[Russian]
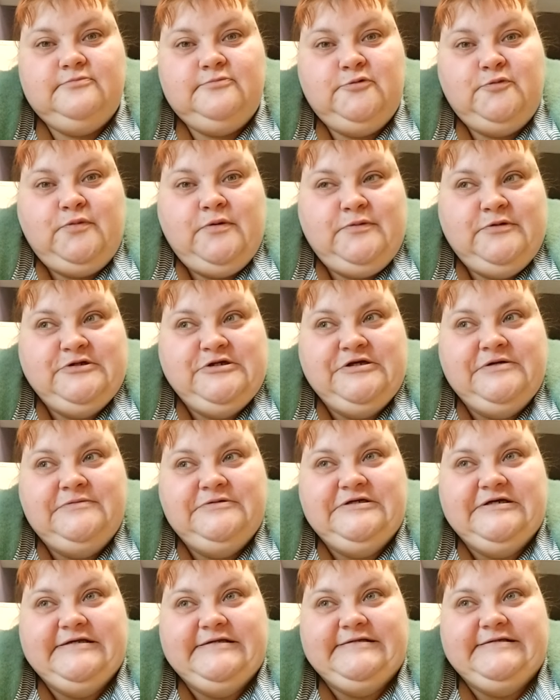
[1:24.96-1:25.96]
Мы ну,
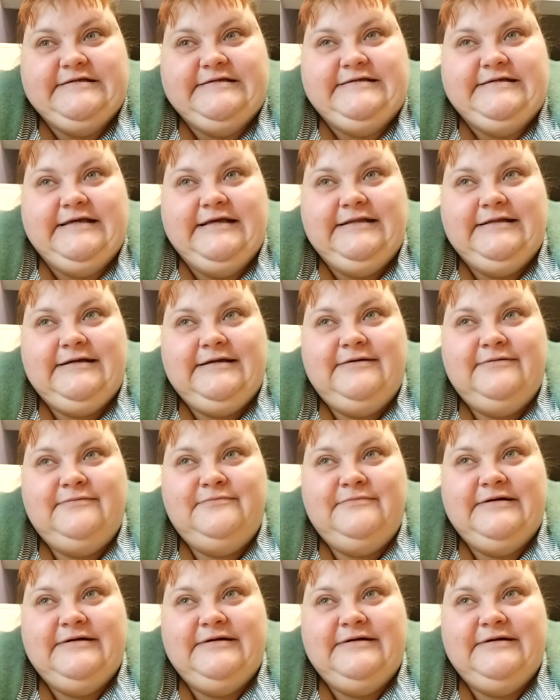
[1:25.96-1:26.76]
побежим сейчас с соседкой в